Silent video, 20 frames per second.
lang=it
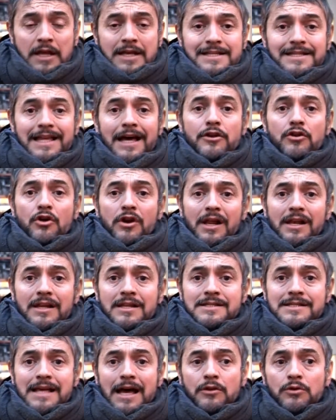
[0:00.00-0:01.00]
stanno
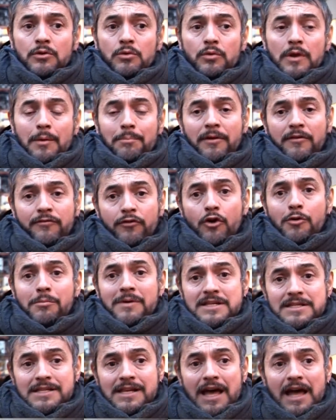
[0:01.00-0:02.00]
realizzando una
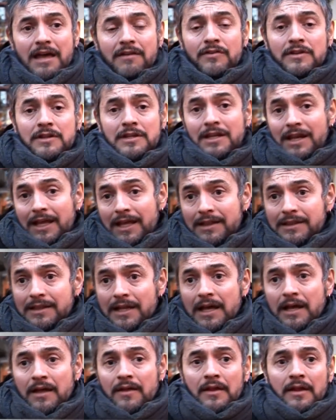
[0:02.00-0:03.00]
performance live in
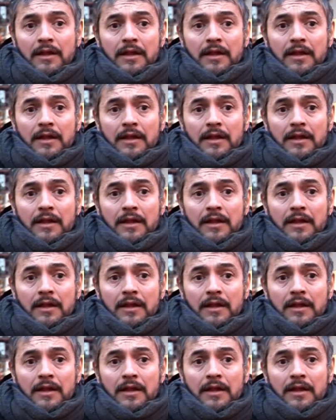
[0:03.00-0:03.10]
diretta